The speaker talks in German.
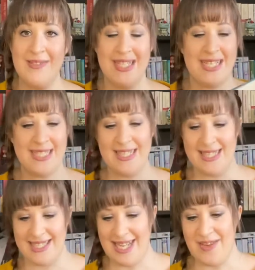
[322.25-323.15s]
wie das hier
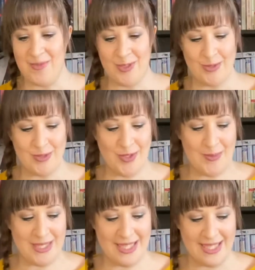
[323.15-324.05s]
dann sein wird und ob
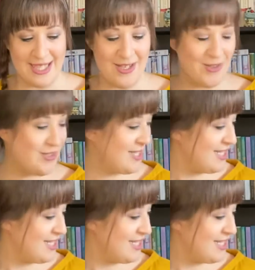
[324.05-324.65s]
ich dann da auch